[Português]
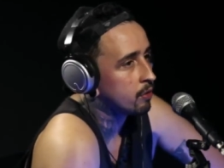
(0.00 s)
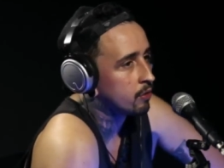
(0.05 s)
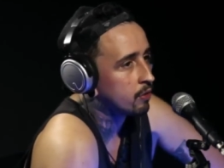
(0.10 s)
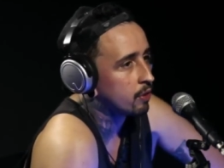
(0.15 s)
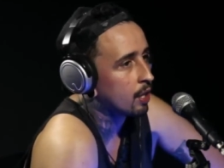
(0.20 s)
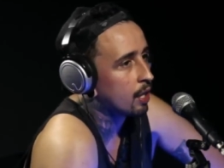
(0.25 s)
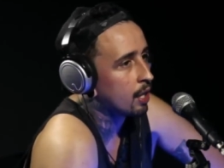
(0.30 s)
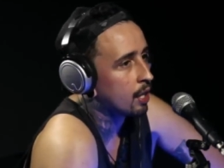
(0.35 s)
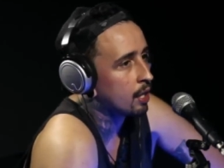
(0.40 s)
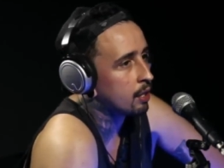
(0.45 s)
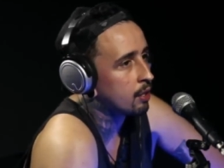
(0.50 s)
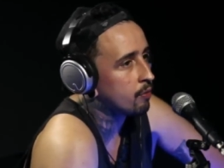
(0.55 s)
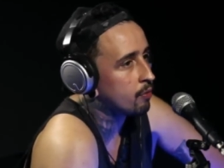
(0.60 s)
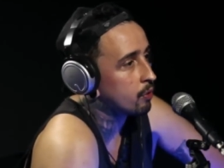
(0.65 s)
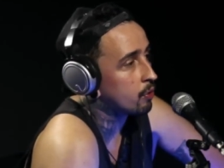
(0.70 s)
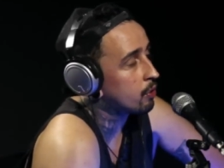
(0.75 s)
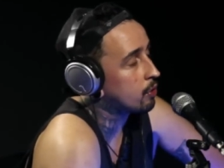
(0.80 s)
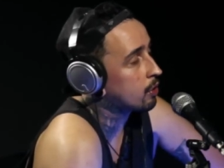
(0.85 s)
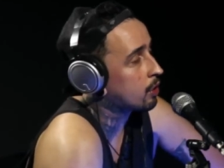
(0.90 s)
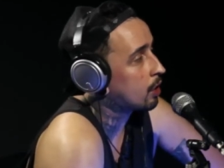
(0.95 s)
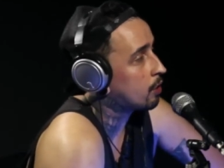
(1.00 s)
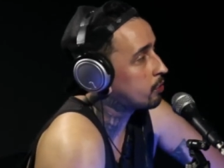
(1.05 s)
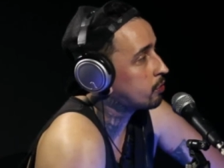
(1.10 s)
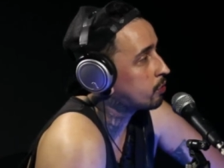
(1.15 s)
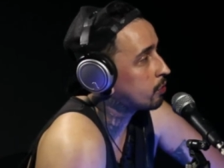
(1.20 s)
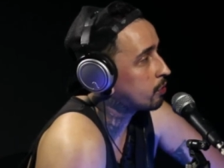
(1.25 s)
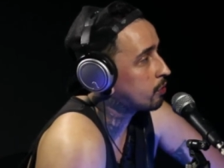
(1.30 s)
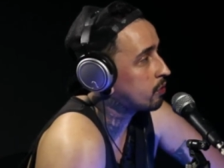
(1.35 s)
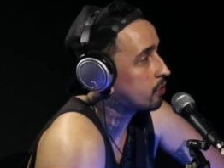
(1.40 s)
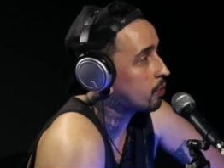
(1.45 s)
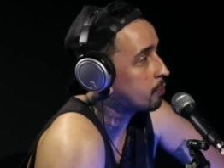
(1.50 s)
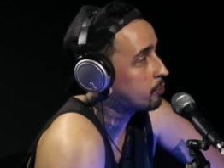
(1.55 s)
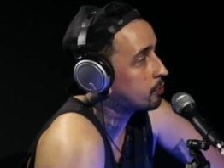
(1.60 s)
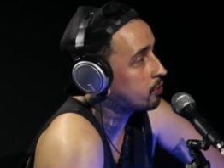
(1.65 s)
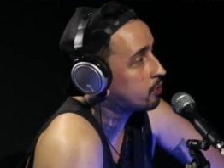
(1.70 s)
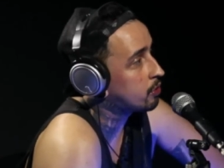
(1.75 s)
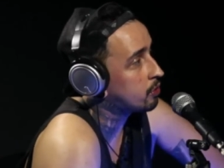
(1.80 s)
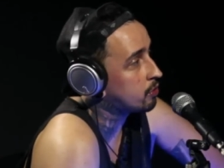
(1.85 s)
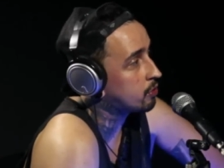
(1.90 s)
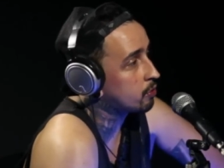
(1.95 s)
saca? Vou colocar o show dos
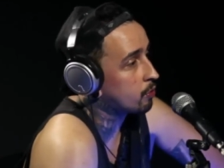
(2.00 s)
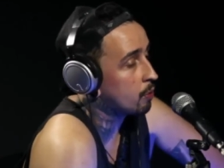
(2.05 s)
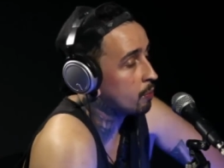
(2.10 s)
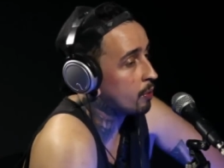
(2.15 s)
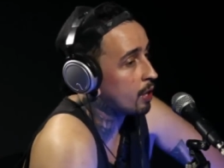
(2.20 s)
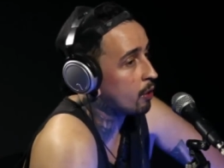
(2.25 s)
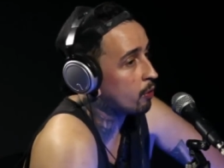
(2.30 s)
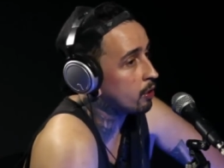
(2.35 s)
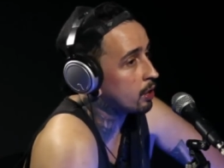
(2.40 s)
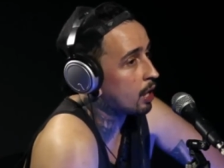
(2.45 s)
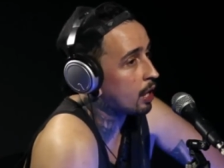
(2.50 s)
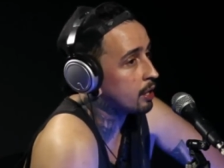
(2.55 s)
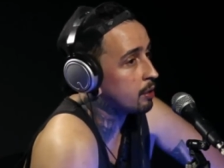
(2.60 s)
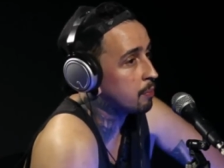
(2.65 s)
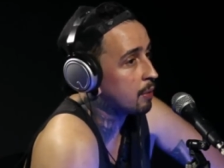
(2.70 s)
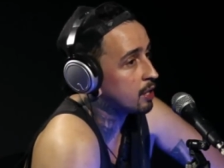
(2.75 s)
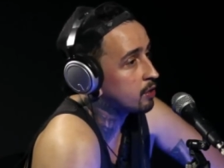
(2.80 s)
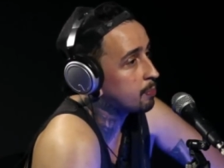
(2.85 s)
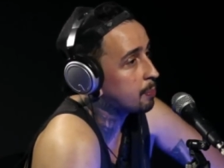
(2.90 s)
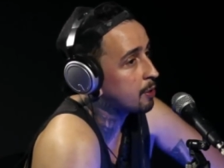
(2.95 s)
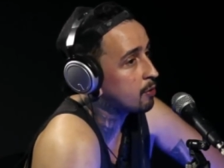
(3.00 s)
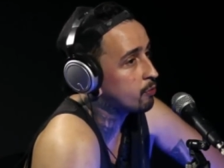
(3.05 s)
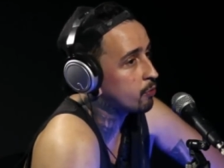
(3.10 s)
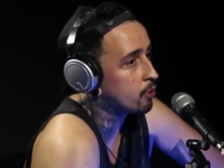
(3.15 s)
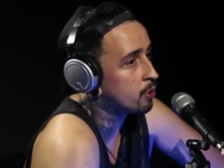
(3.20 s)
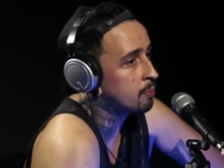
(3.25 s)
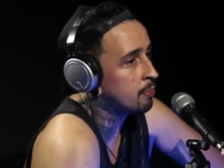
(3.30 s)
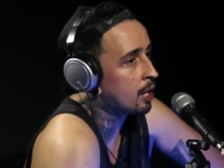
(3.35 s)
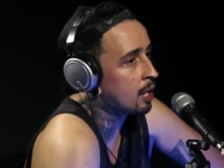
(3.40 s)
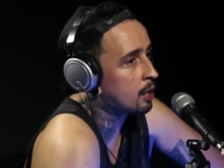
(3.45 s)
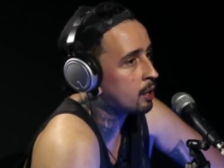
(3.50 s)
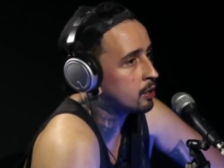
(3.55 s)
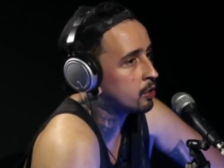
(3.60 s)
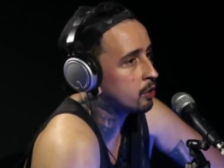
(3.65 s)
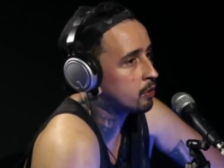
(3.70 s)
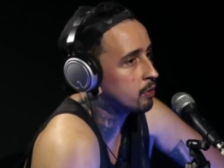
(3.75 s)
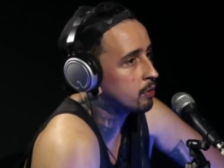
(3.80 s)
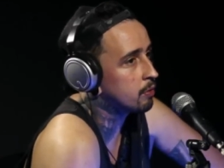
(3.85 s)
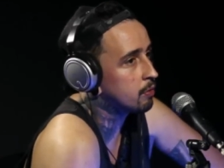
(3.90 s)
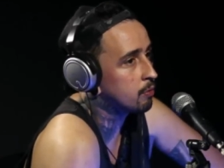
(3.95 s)
MCs como é online mais
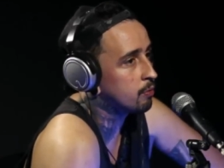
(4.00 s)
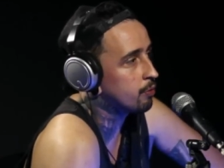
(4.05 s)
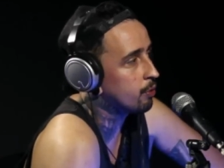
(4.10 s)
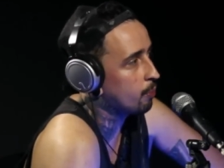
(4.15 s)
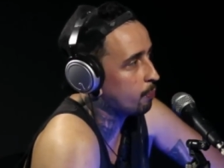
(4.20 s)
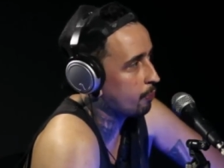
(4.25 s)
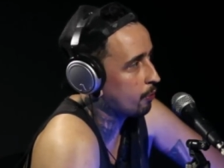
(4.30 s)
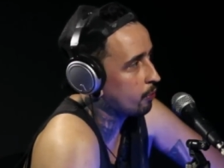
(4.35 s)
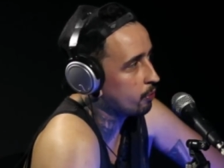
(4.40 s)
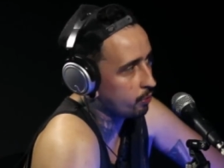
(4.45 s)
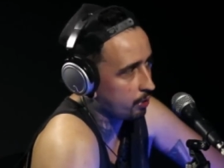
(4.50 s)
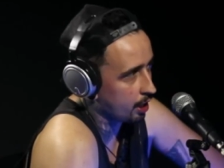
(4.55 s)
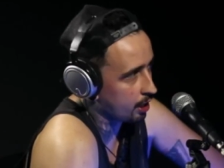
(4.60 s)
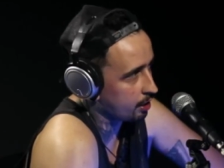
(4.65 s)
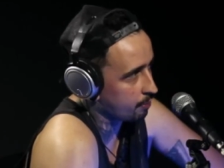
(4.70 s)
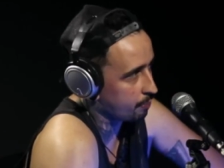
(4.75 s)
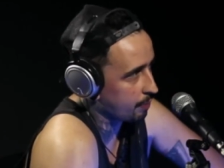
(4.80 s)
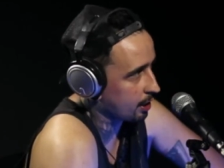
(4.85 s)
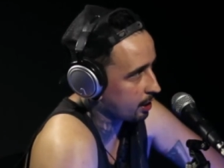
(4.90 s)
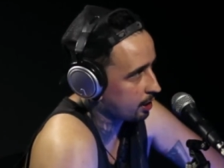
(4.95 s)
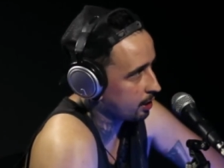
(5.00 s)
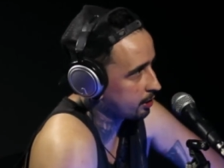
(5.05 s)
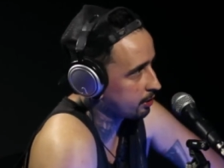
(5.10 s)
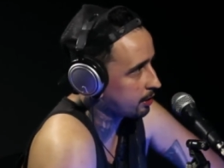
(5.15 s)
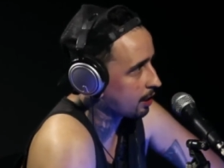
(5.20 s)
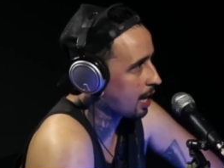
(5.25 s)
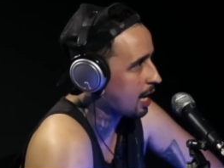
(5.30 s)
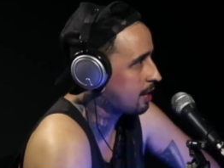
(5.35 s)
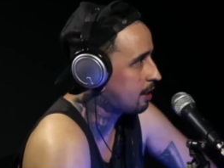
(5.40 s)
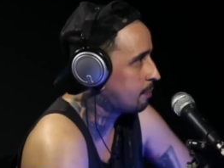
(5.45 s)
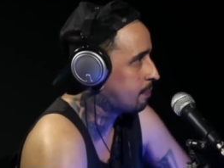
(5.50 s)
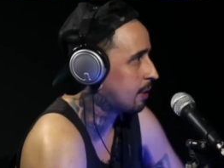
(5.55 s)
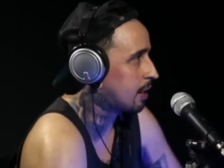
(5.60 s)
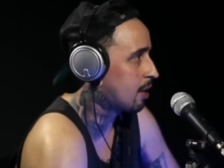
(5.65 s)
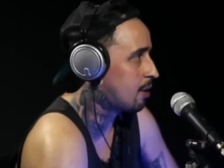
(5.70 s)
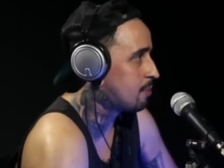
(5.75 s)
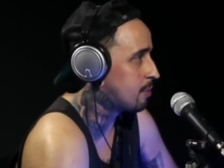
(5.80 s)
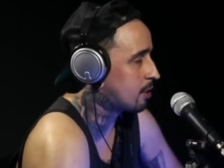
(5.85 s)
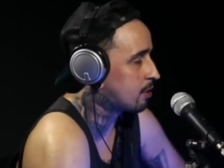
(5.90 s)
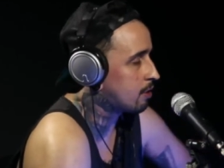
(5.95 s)
performático. Não vou pôr o cara pra cantar ali,
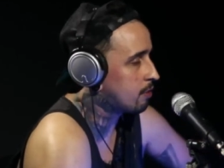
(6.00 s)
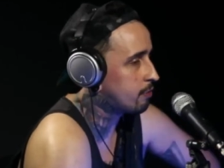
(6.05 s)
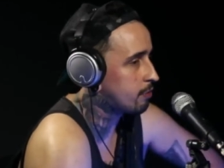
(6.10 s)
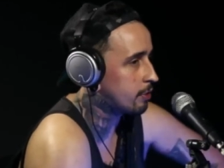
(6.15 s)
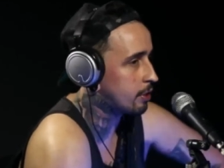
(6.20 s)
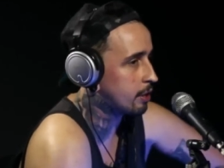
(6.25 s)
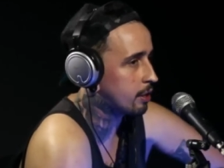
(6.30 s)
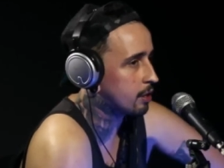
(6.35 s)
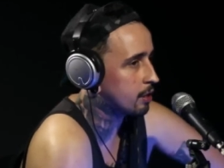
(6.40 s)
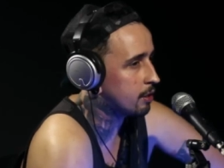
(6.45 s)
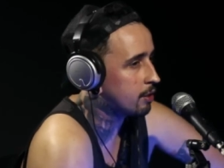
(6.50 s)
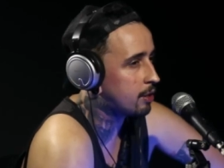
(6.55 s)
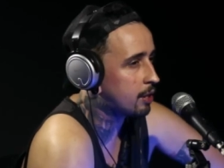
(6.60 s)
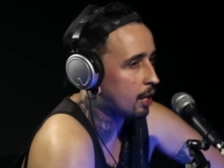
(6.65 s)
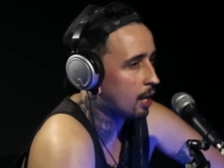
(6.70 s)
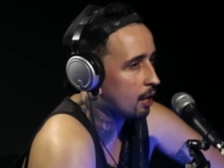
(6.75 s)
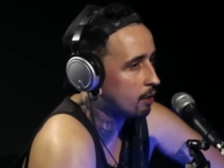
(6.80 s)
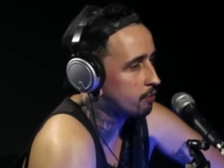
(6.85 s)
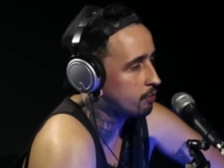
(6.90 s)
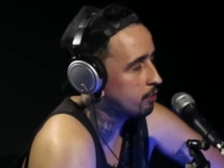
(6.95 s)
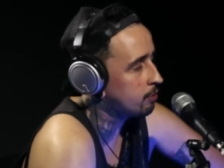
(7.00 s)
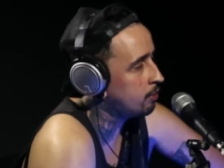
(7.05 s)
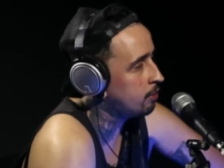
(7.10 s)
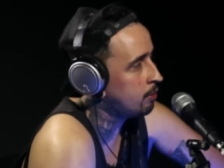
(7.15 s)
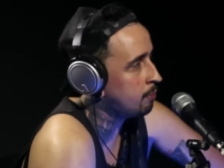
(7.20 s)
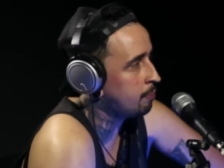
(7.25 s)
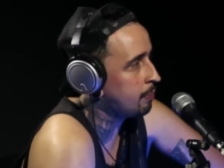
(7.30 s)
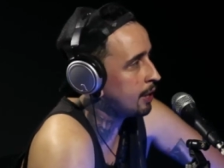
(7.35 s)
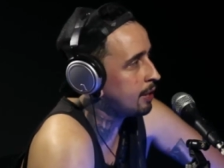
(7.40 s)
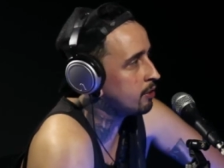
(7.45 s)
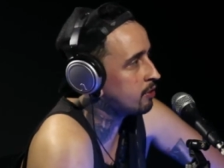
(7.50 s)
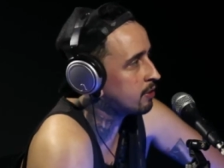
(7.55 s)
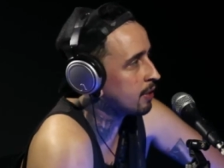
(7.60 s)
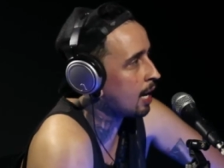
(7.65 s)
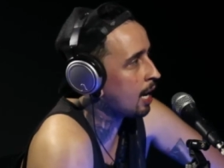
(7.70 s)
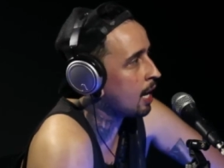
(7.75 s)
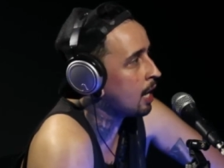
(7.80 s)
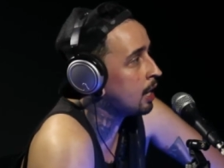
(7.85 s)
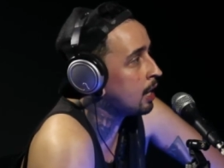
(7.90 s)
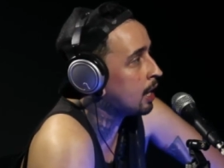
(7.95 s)
pegar o microfone e cantar. Vou Doido,
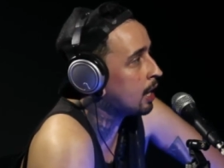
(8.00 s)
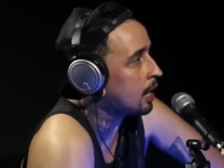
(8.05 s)
show bem,